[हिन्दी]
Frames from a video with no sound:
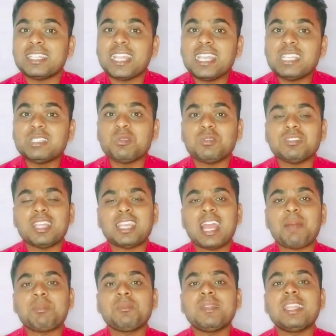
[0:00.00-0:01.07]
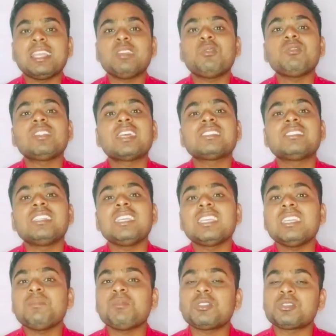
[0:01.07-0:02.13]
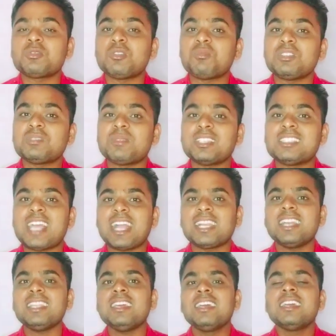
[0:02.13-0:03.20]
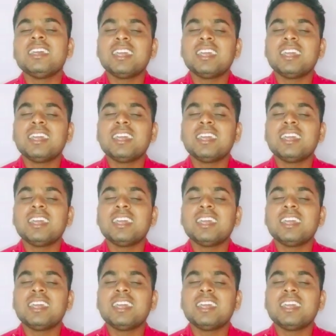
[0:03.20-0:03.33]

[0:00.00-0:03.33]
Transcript: नई सुविधा यहाँ पर मिलेगी वो नज़दीकी पोस्ट ऑफिस पर जाकर